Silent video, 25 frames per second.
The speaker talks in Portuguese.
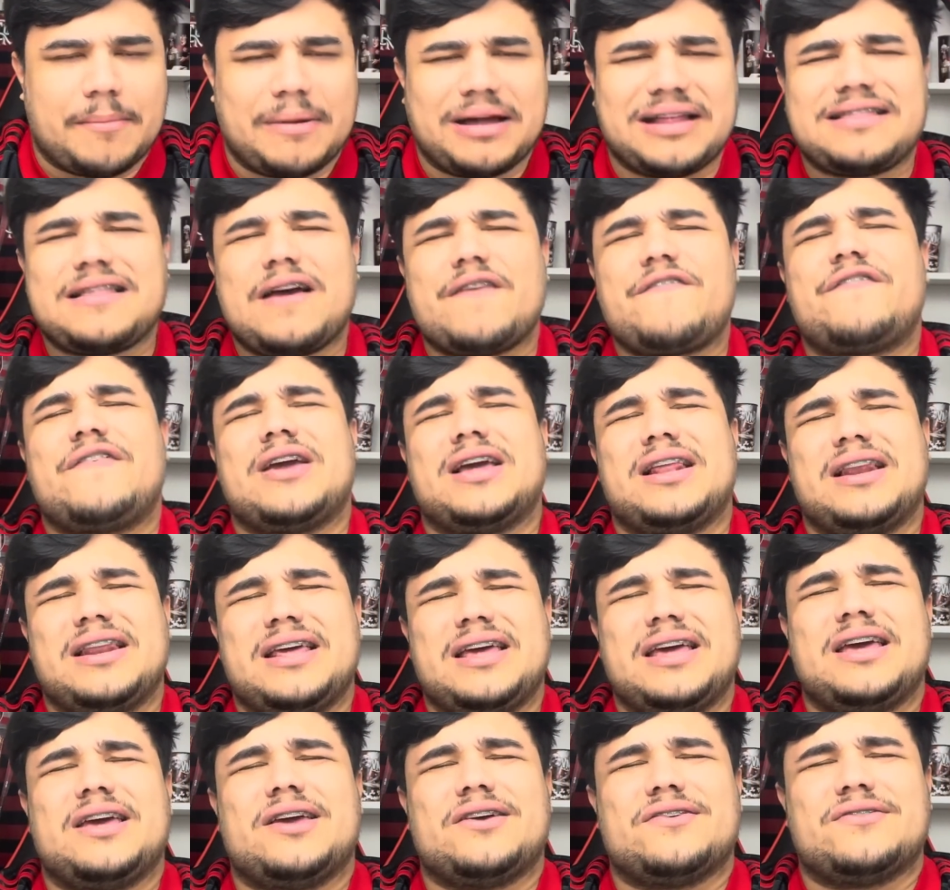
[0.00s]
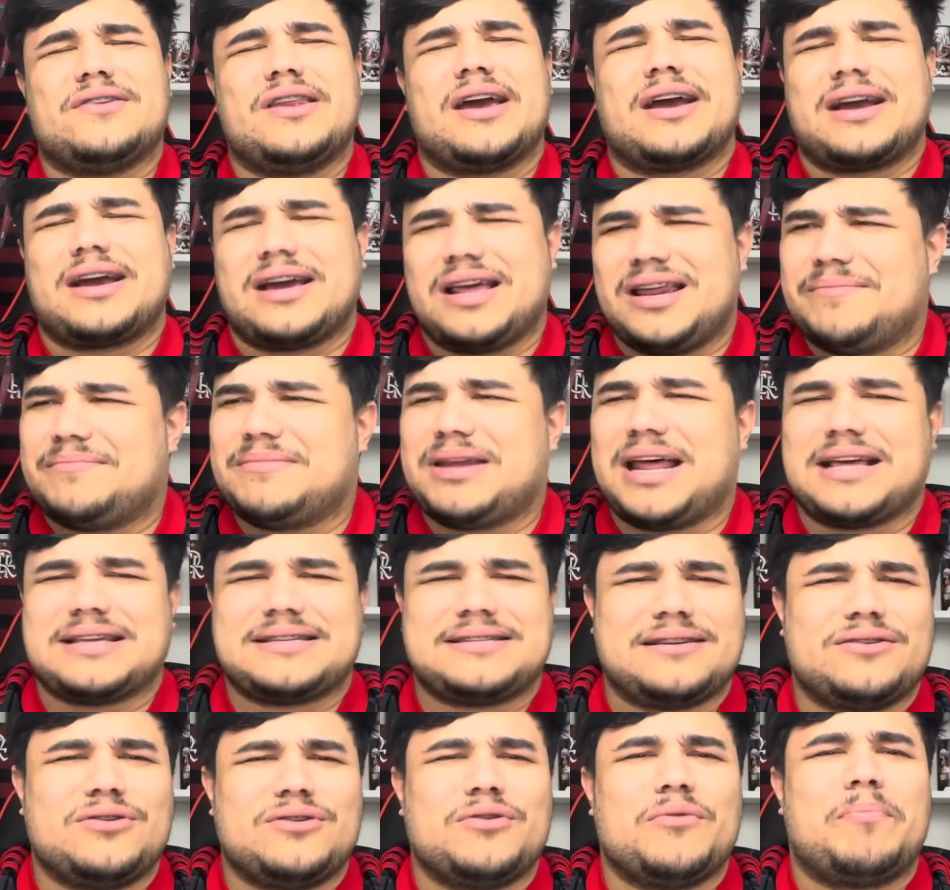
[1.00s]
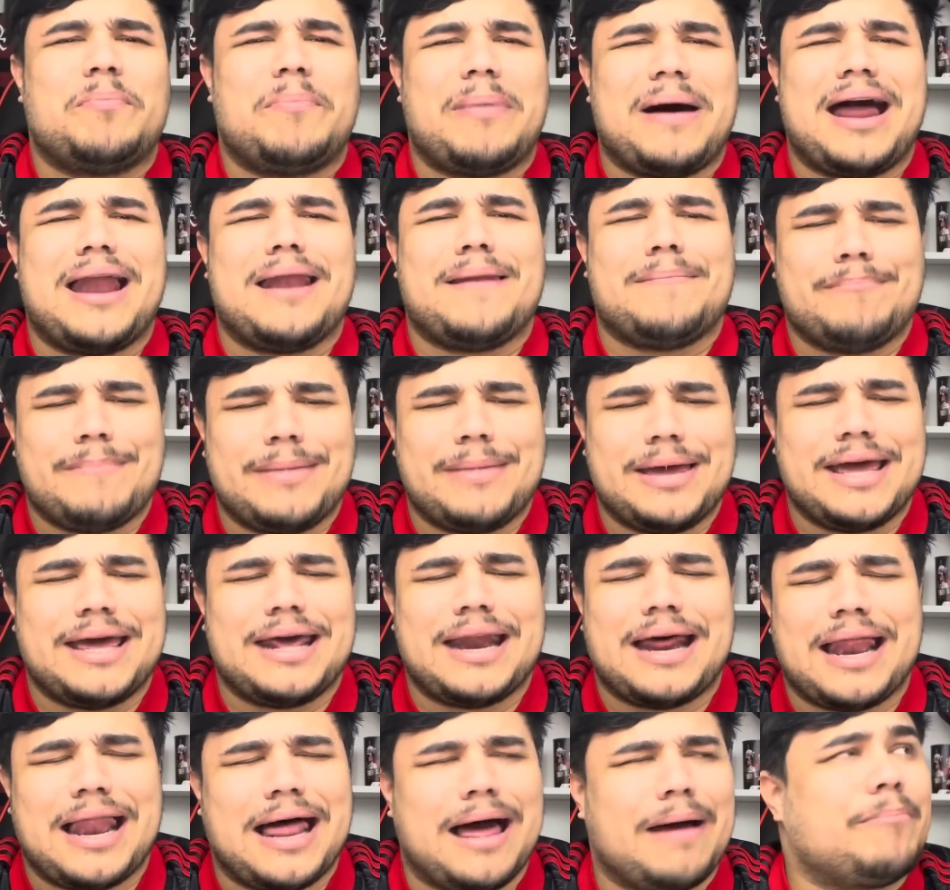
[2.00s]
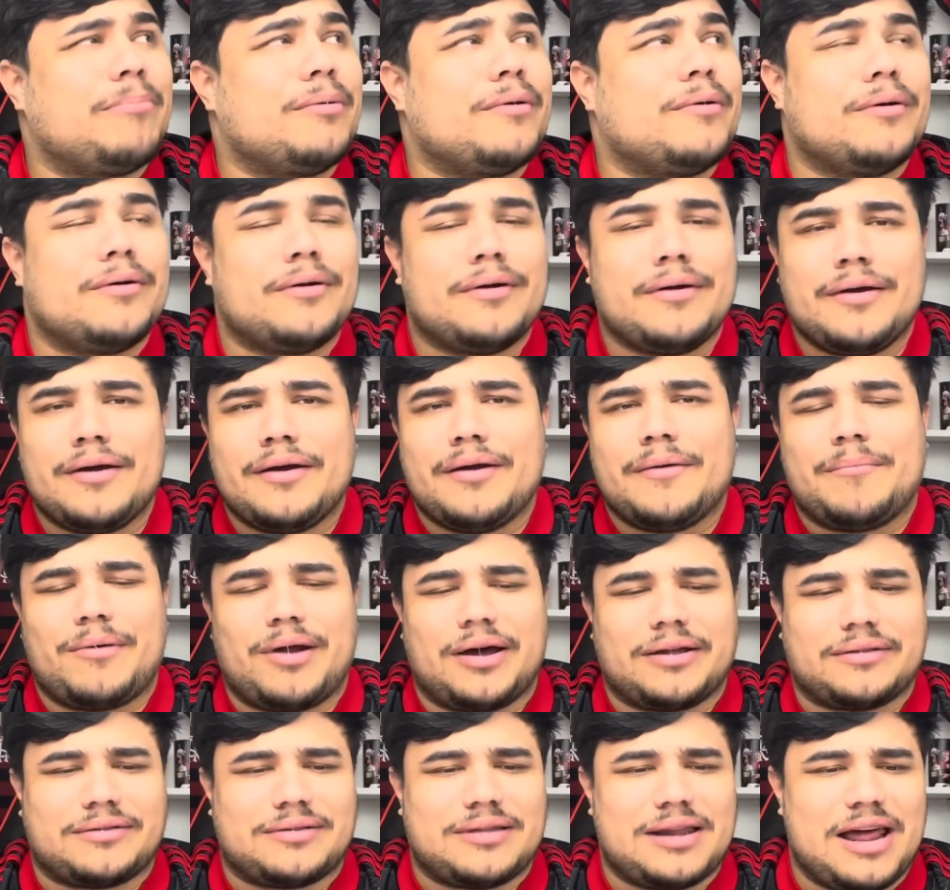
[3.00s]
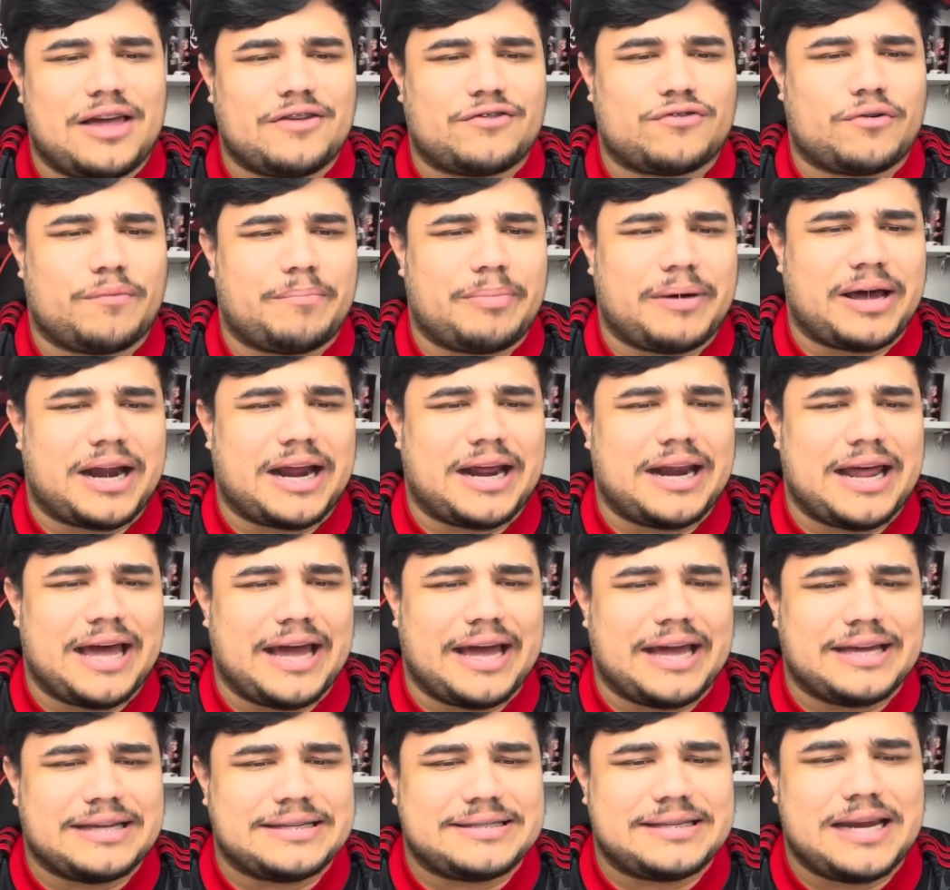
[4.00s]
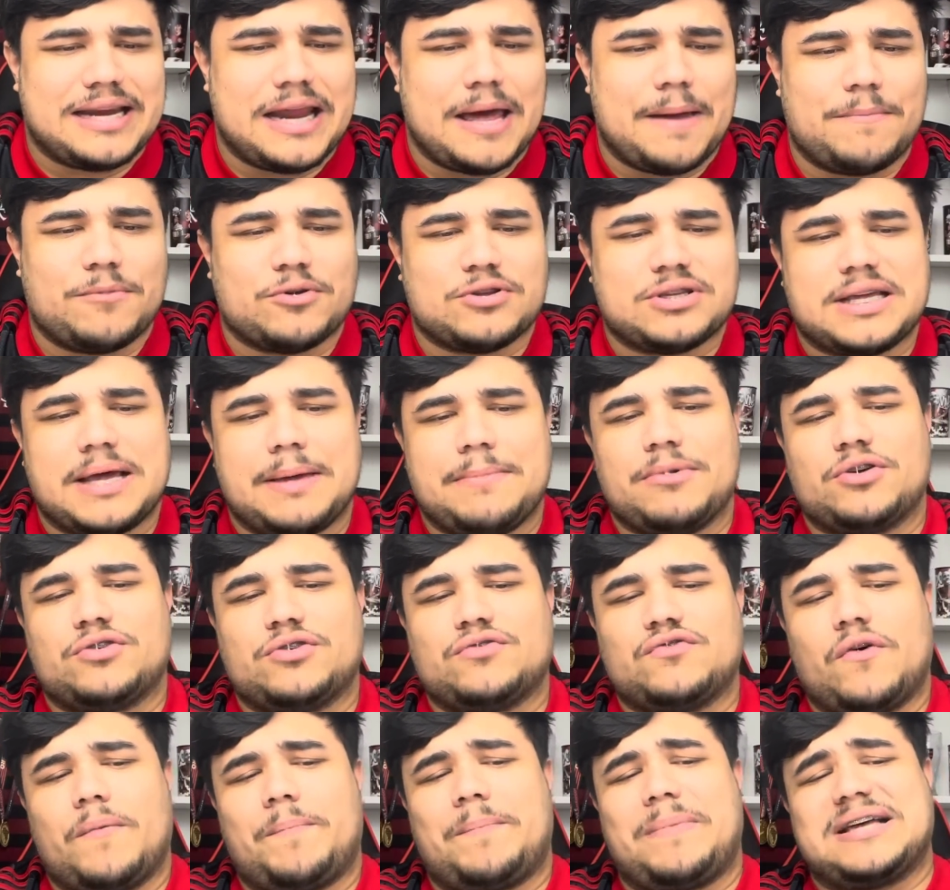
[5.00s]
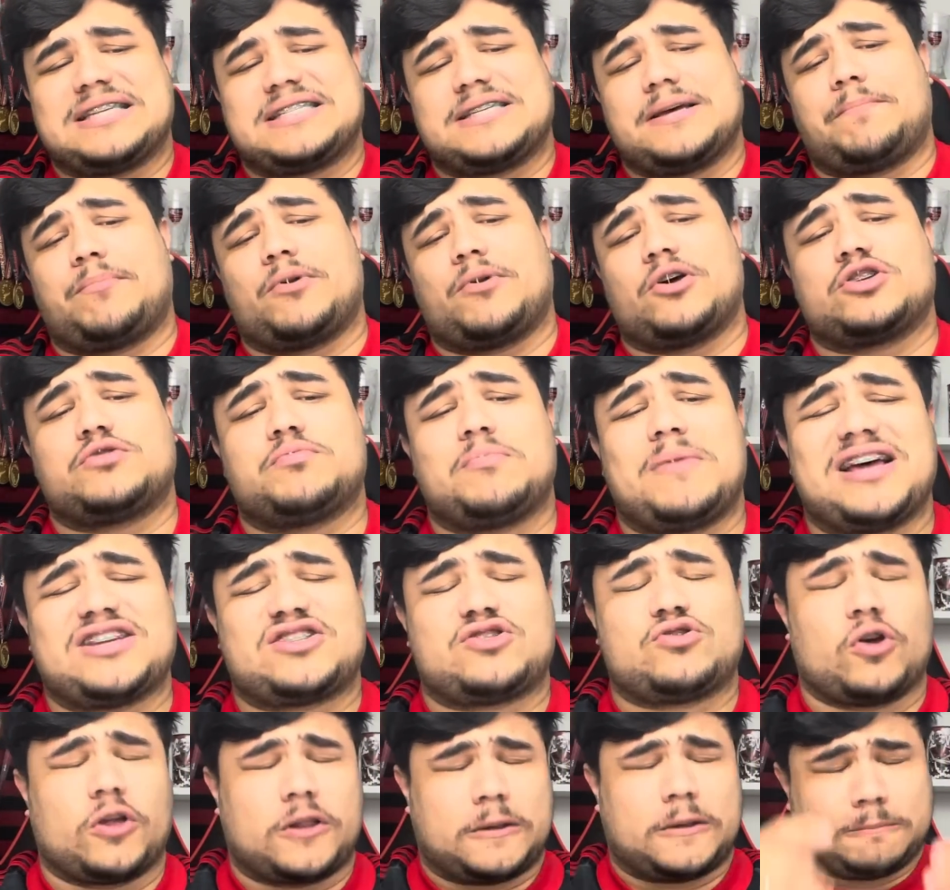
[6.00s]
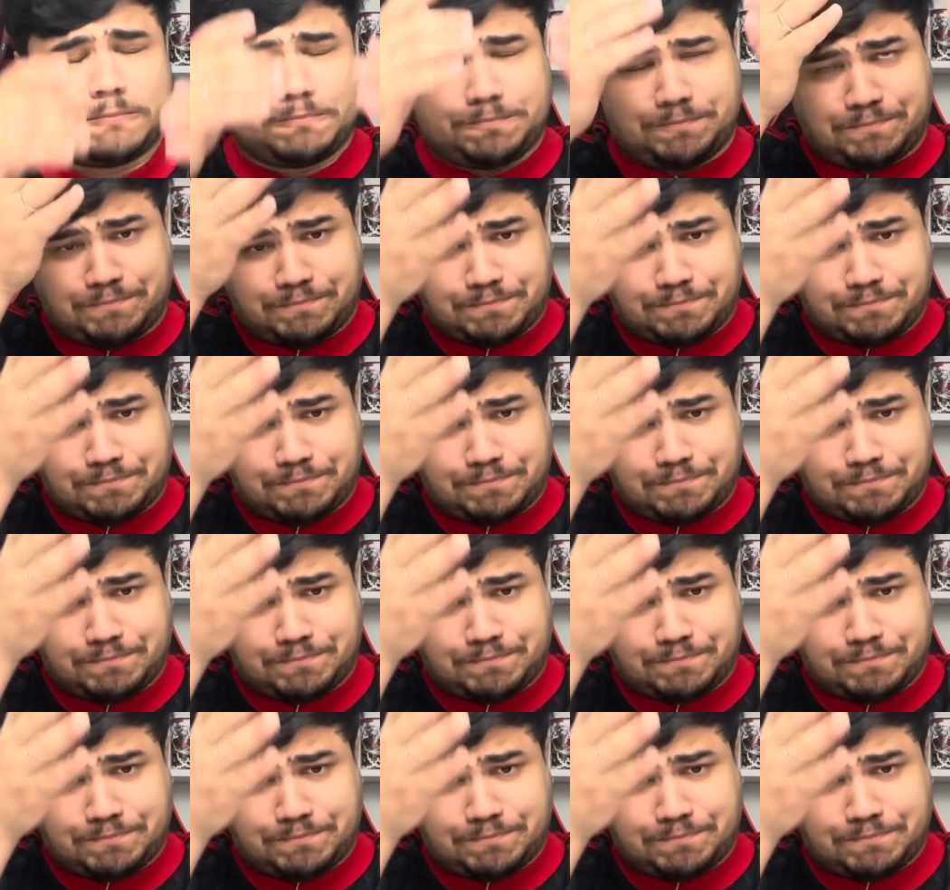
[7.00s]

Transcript: Mas tá feliz, né? Com a eliminação do Palmeiras lá pro, pro Atlético Paranaense, né, meus amigos? Vamos passar pro próximo assunto.